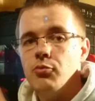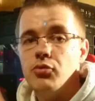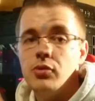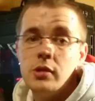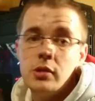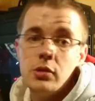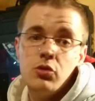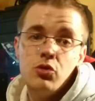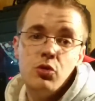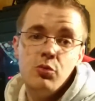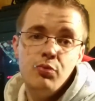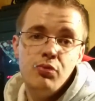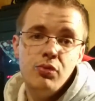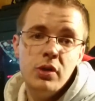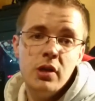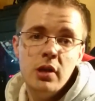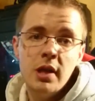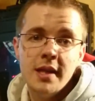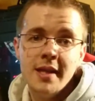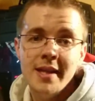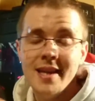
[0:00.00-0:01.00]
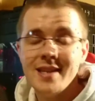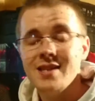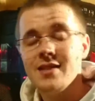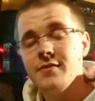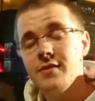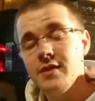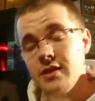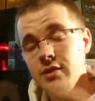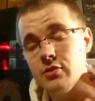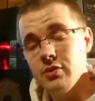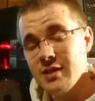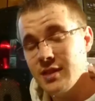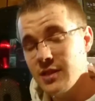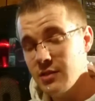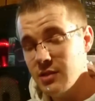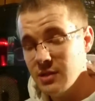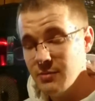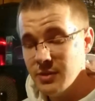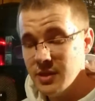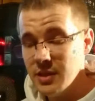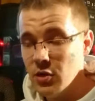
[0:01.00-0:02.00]
puisque depuis la dernière vidéo
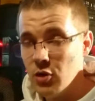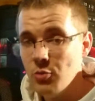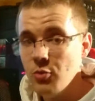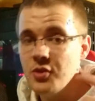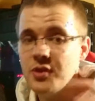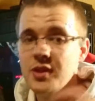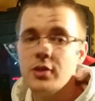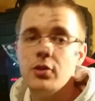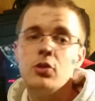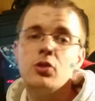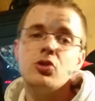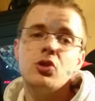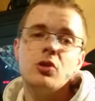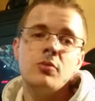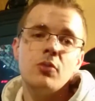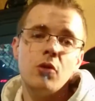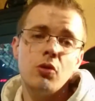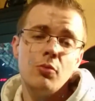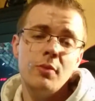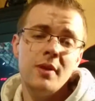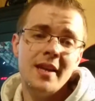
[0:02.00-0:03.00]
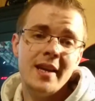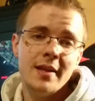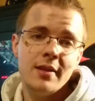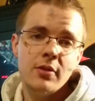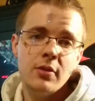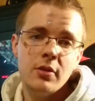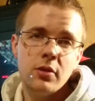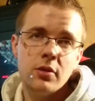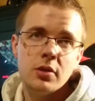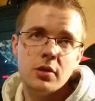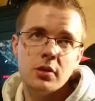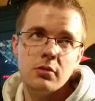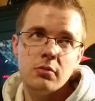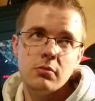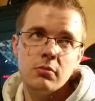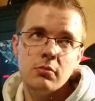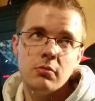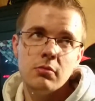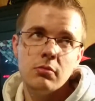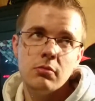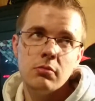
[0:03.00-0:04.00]
setup qui remonte en octobre 2014,
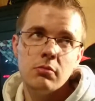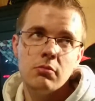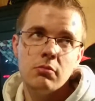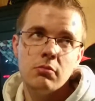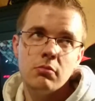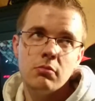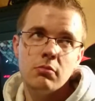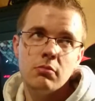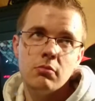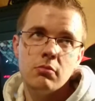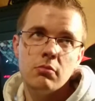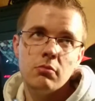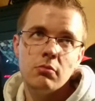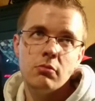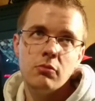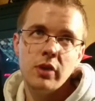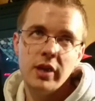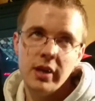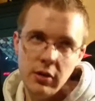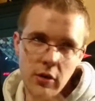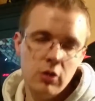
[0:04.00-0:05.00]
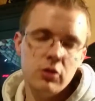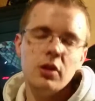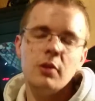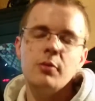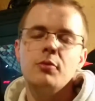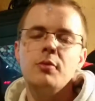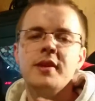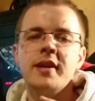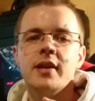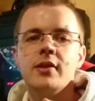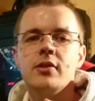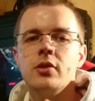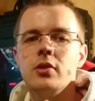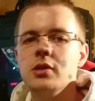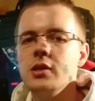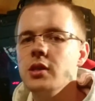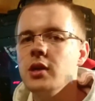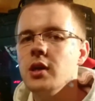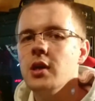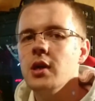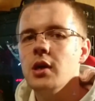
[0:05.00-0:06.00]
ouais, octobre
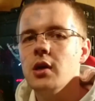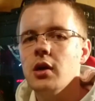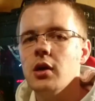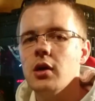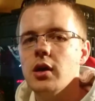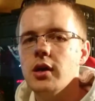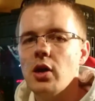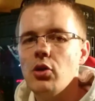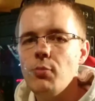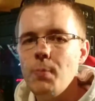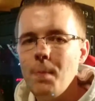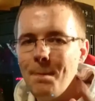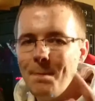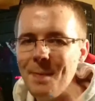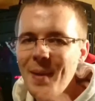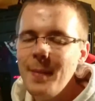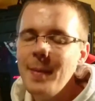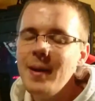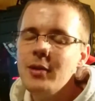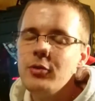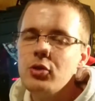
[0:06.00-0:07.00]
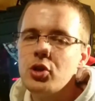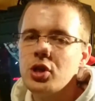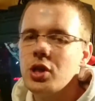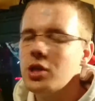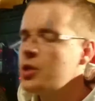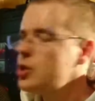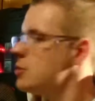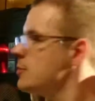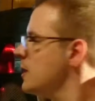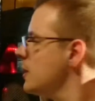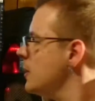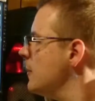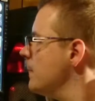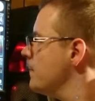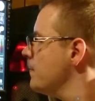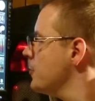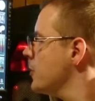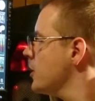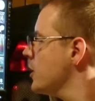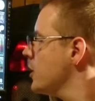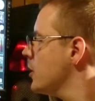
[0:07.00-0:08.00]
2014, il y a eu pas mal de changements.
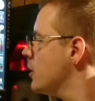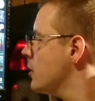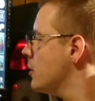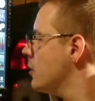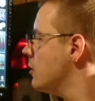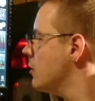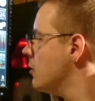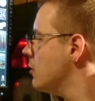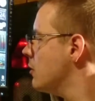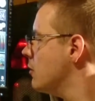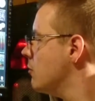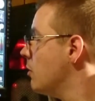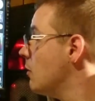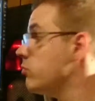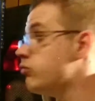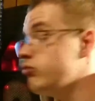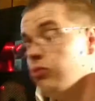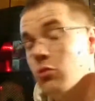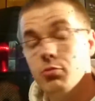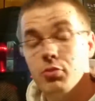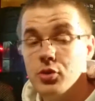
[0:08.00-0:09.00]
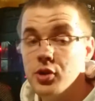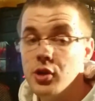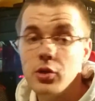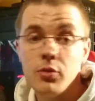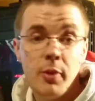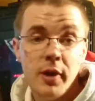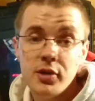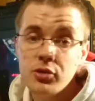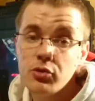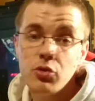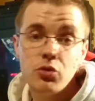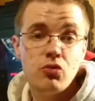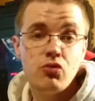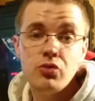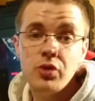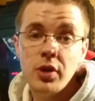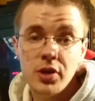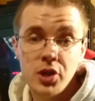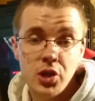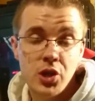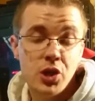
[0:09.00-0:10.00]
Euh, bah, on peut dire presque tout
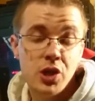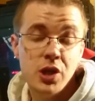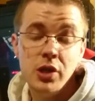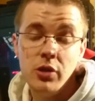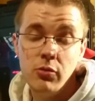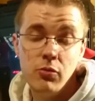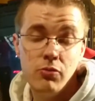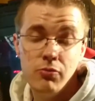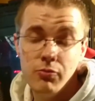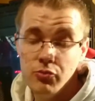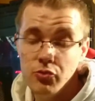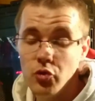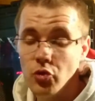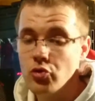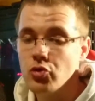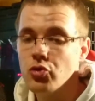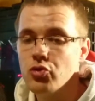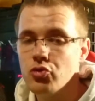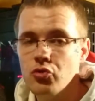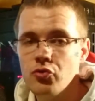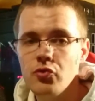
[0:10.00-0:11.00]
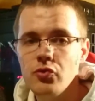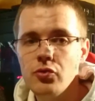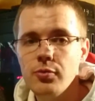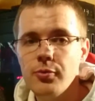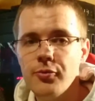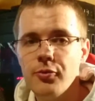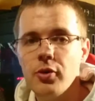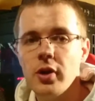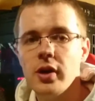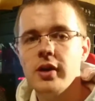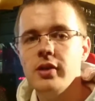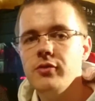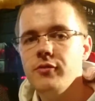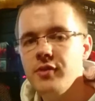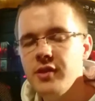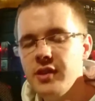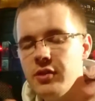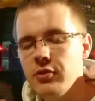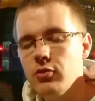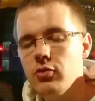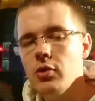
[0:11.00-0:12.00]
a changé. Donc je vous ferai une
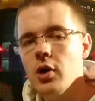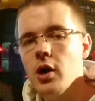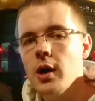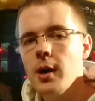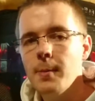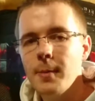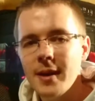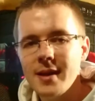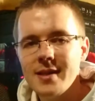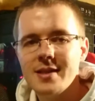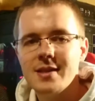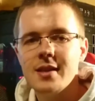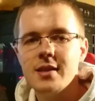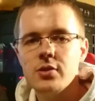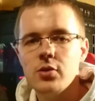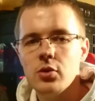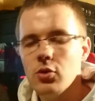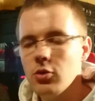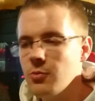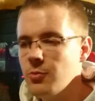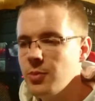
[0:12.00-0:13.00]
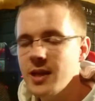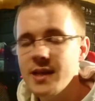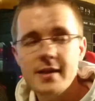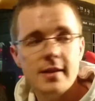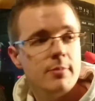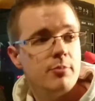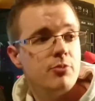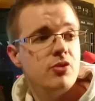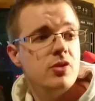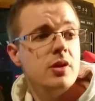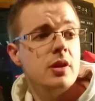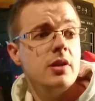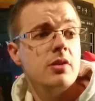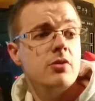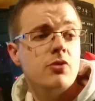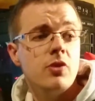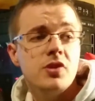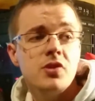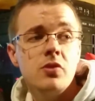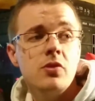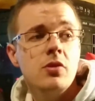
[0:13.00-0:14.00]
vidéo présentation complète, puis de
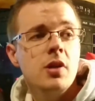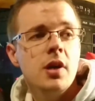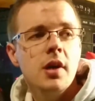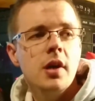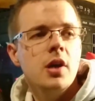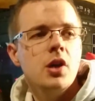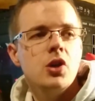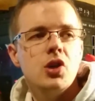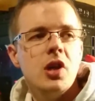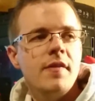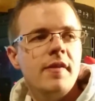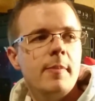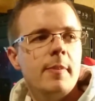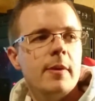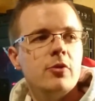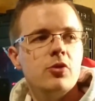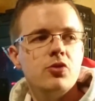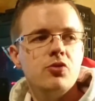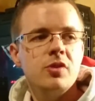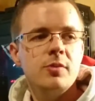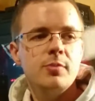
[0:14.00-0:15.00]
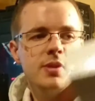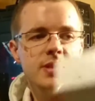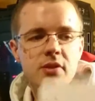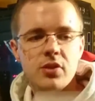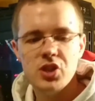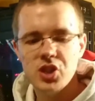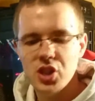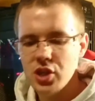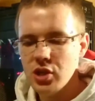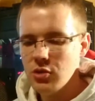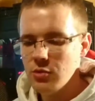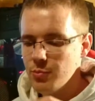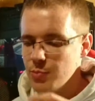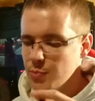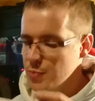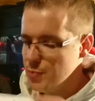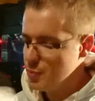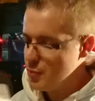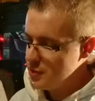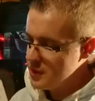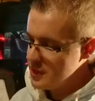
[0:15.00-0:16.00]
toute façon je la fais pas de suite parce que j'ai un
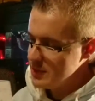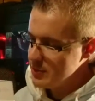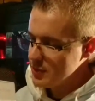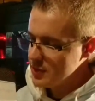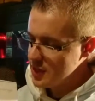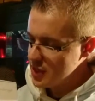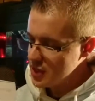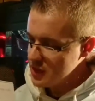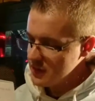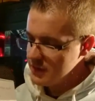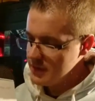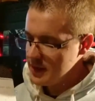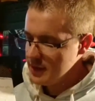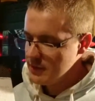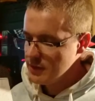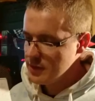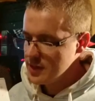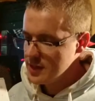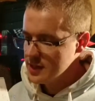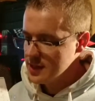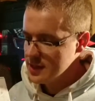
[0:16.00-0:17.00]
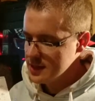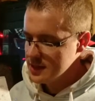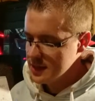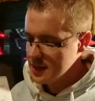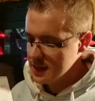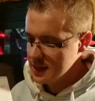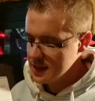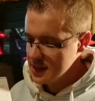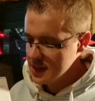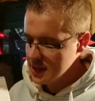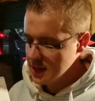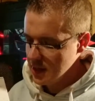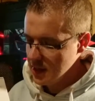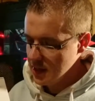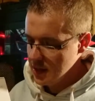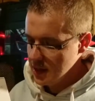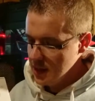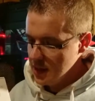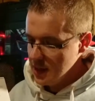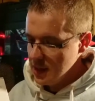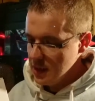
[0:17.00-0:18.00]
petit montage à faire, vous voyez ça cet article,
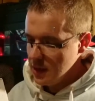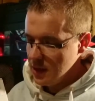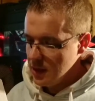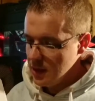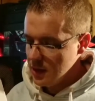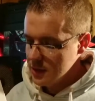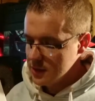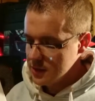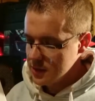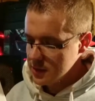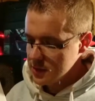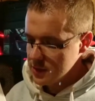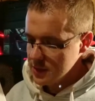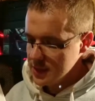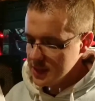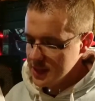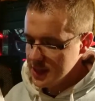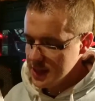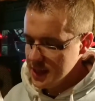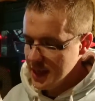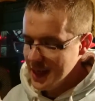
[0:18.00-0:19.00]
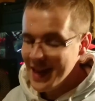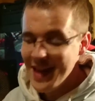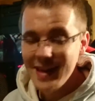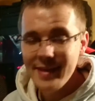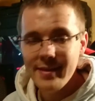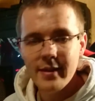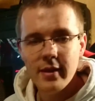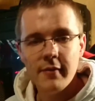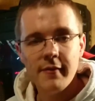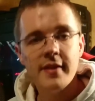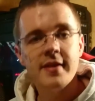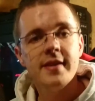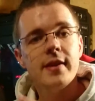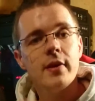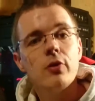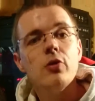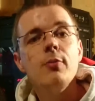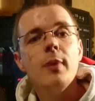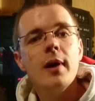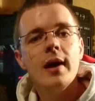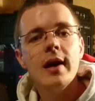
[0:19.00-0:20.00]
euh, ce sont des LED, enfin des
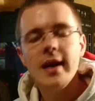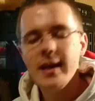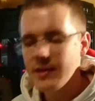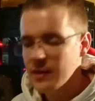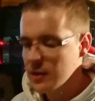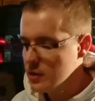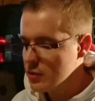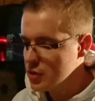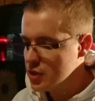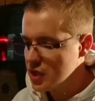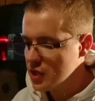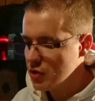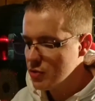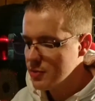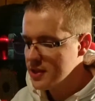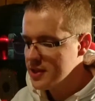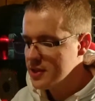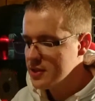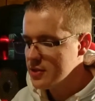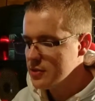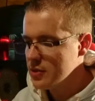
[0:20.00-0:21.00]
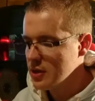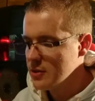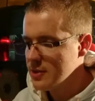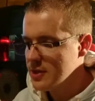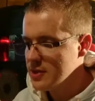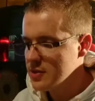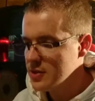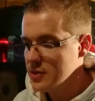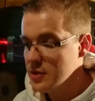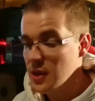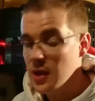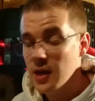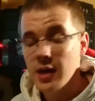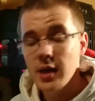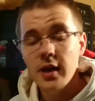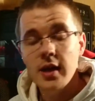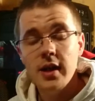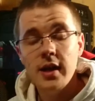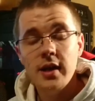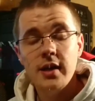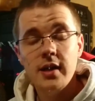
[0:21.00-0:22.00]
rubans LED que j'ai commandé sur Amazon
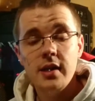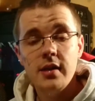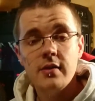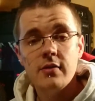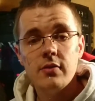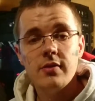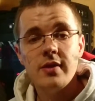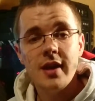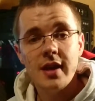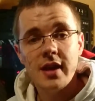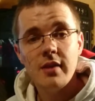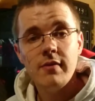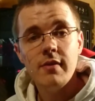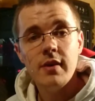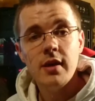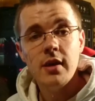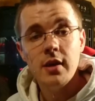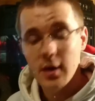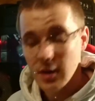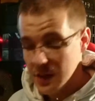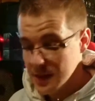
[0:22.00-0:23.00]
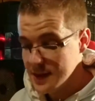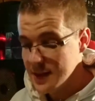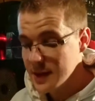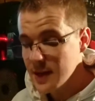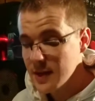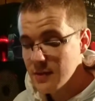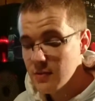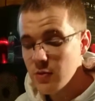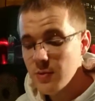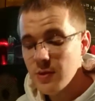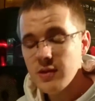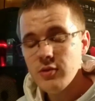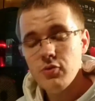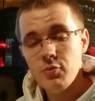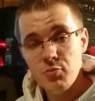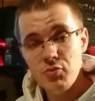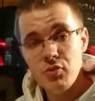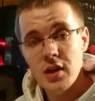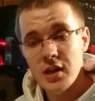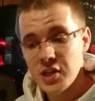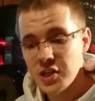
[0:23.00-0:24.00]
et qui sont arrivés directement
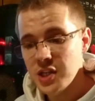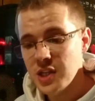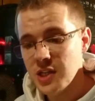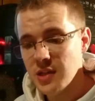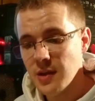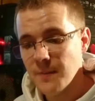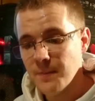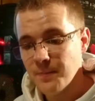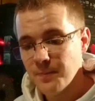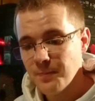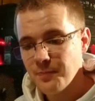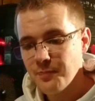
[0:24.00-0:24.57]
depuis la Chine